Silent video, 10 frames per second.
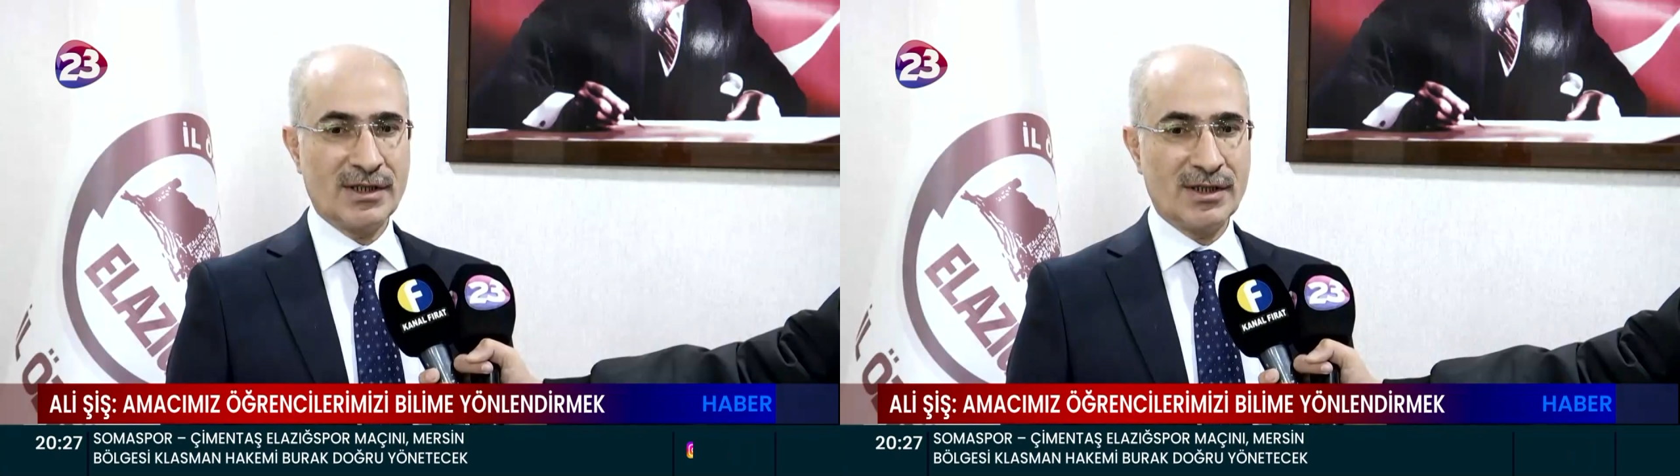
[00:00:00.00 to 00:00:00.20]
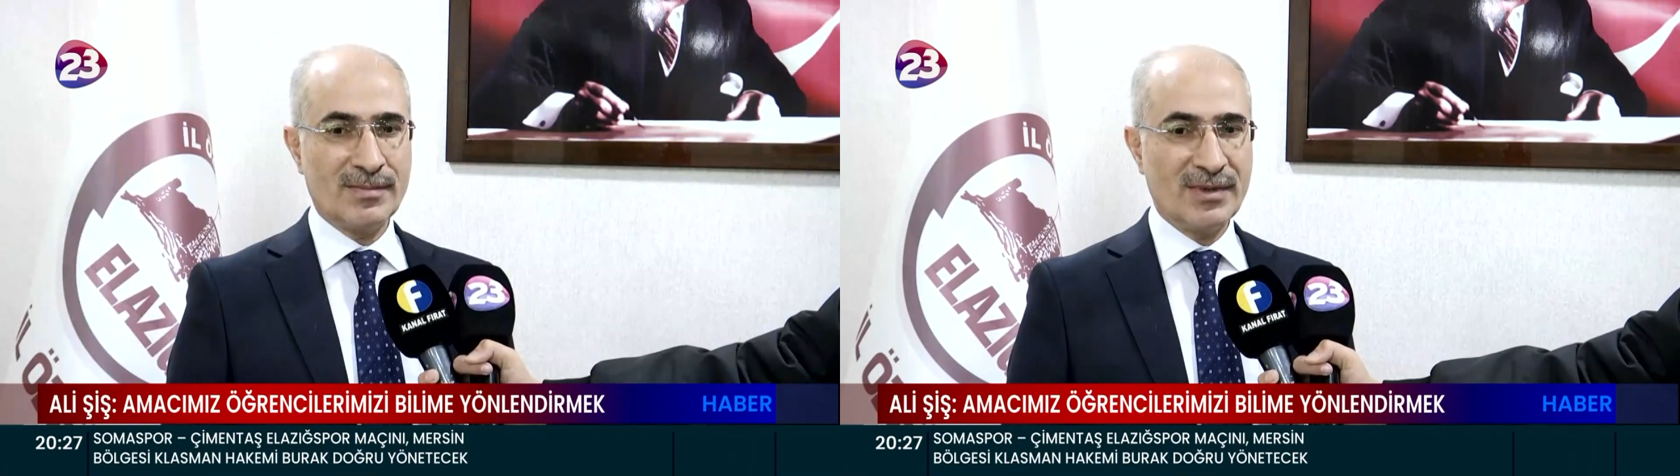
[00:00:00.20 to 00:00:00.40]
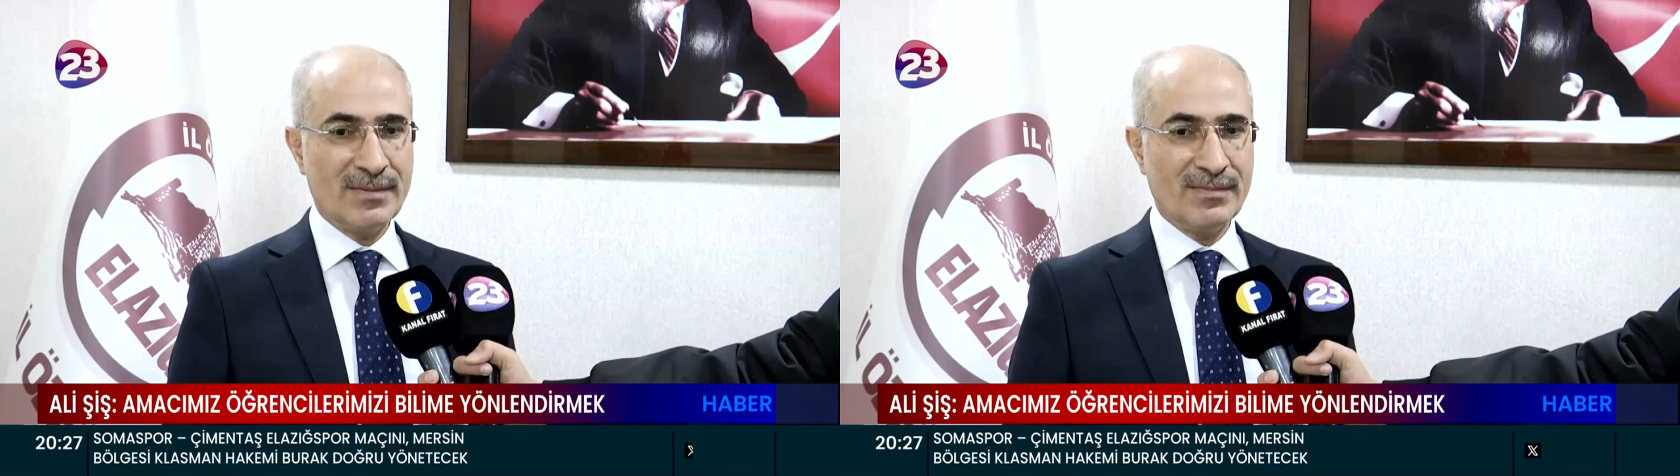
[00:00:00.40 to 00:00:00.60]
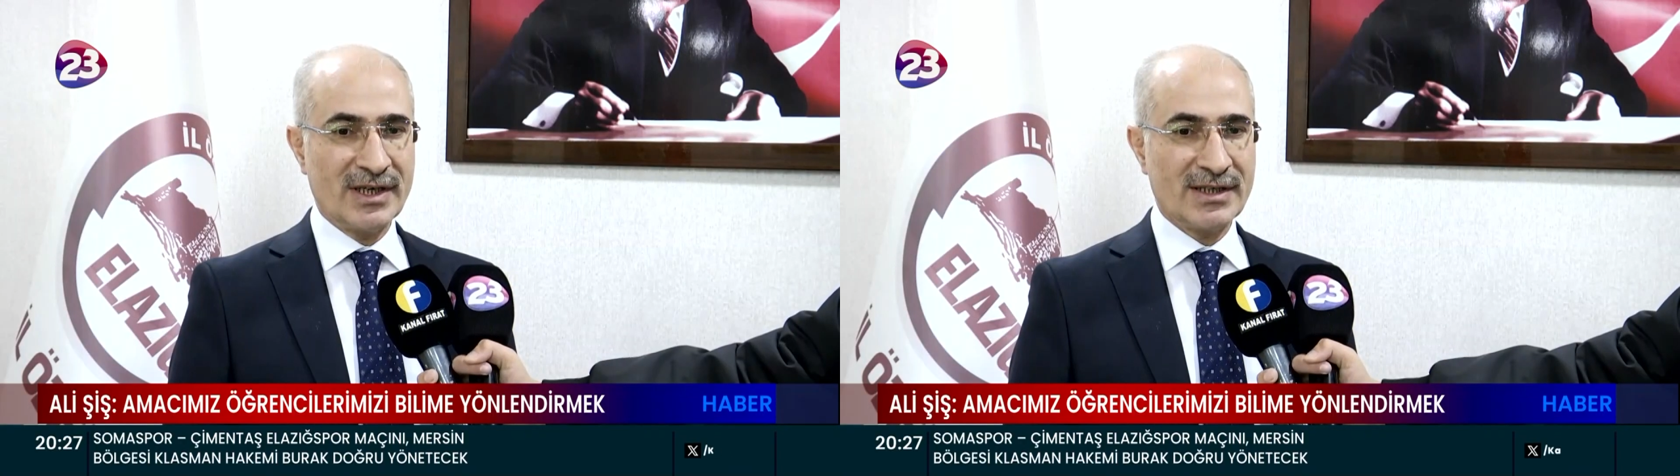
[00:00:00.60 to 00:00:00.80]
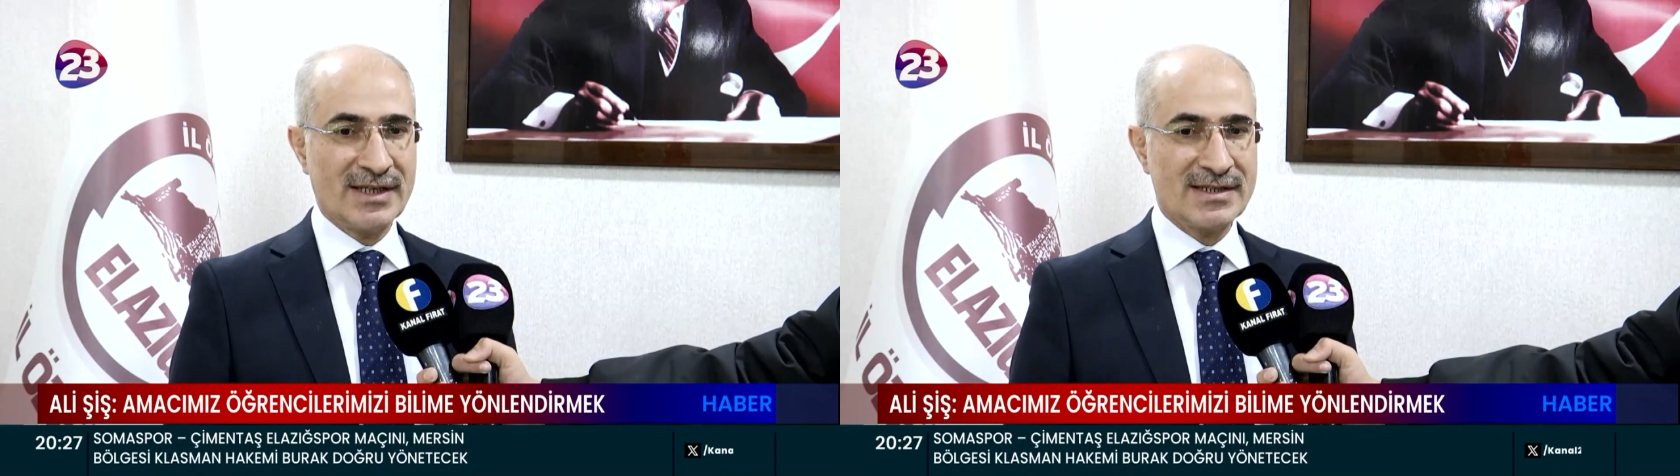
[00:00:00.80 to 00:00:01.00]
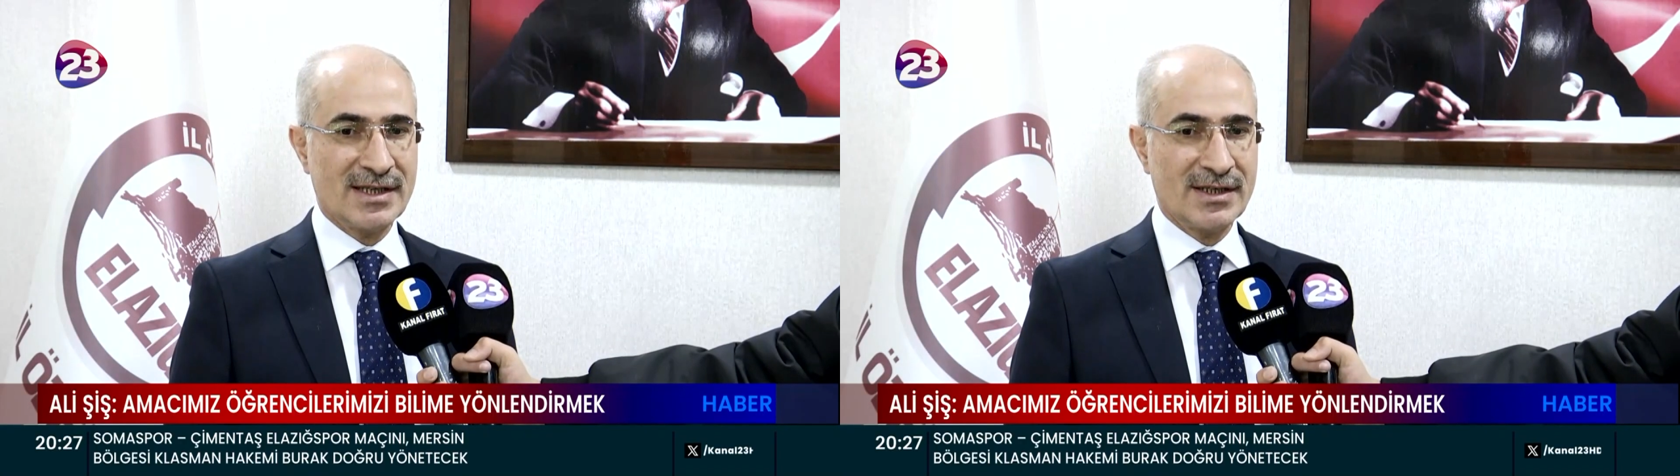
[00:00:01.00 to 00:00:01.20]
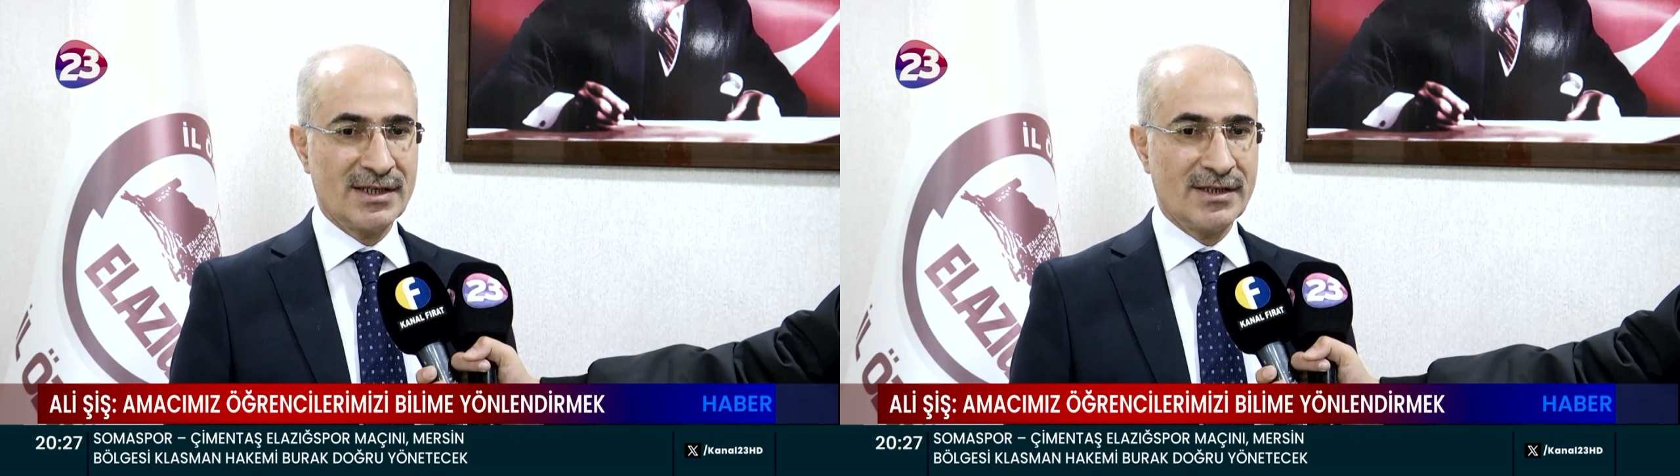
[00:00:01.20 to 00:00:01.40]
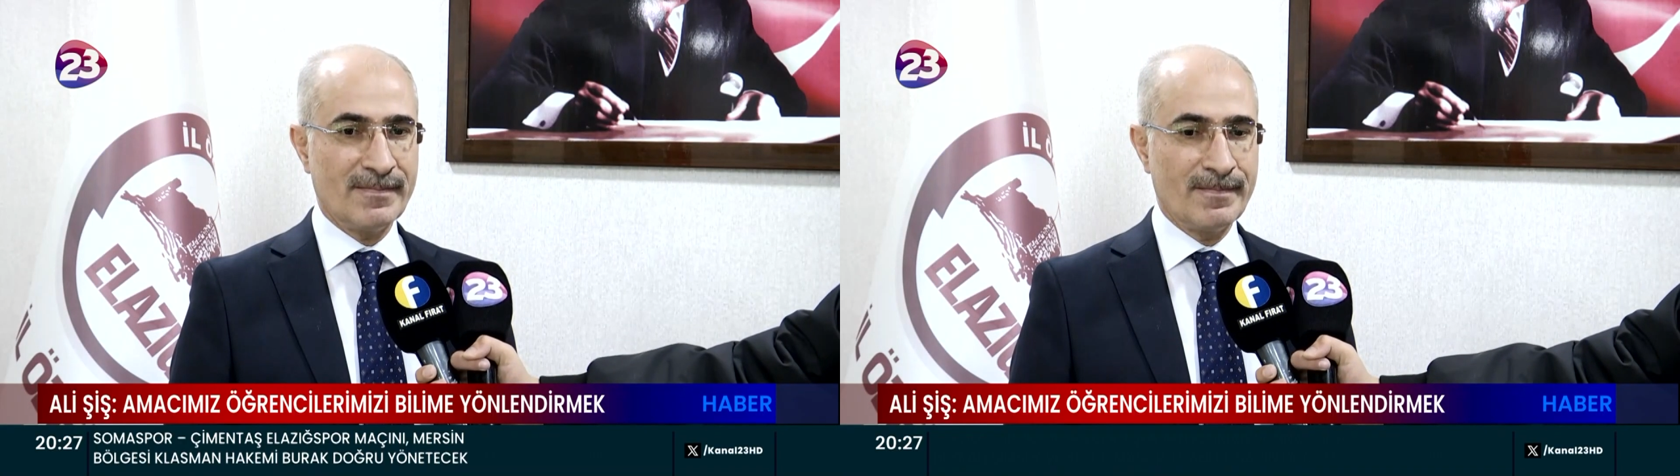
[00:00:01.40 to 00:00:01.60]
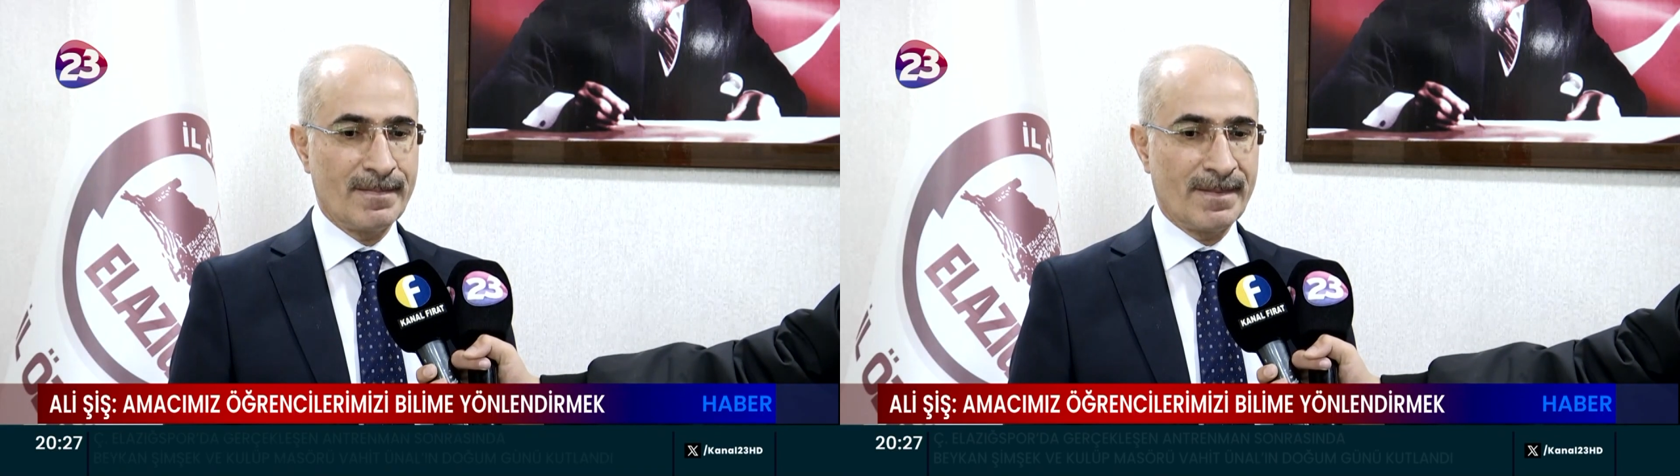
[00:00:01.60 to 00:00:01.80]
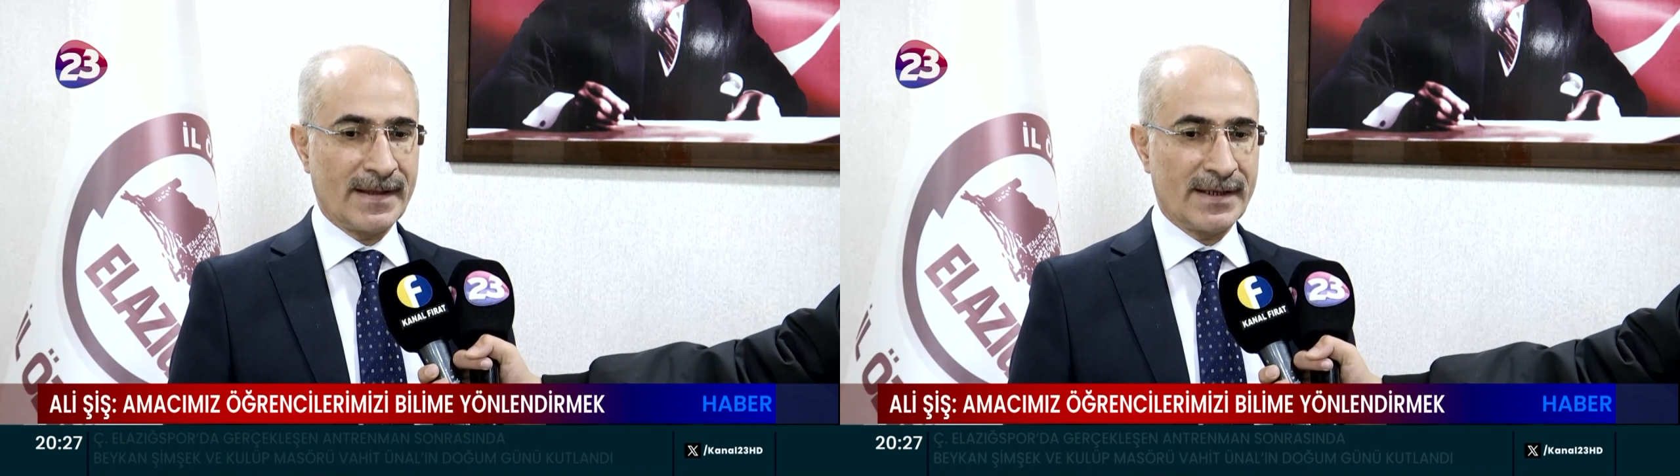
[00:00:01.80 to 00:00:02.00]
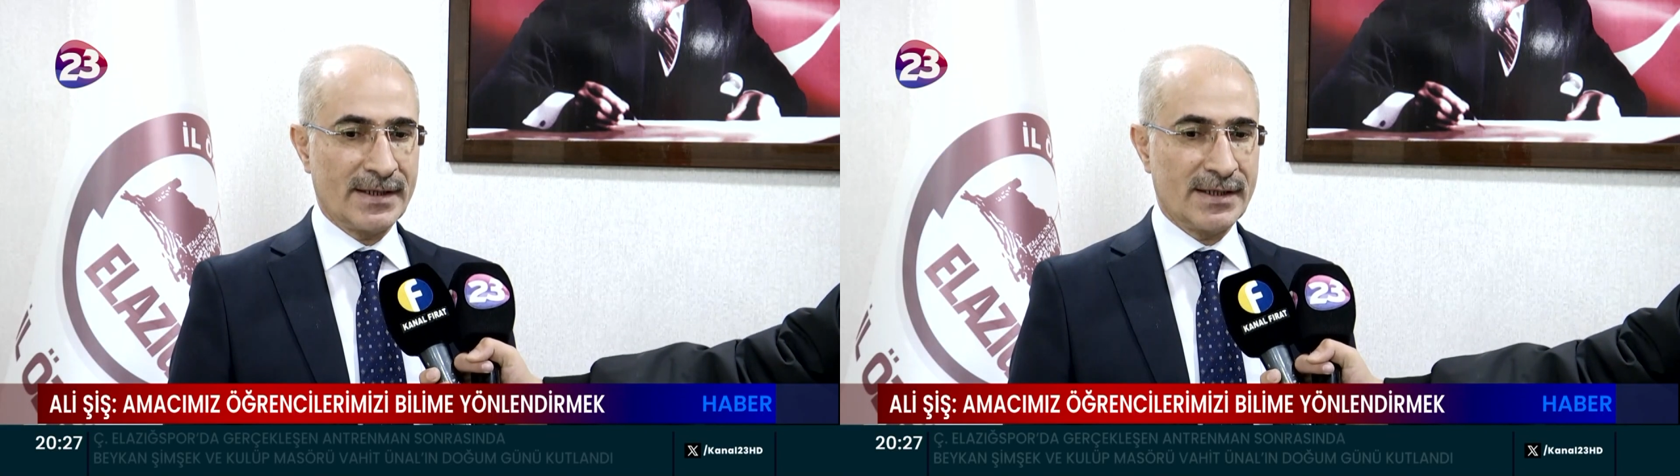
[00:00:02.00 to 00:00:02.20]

Ee, bilim merkezleri e,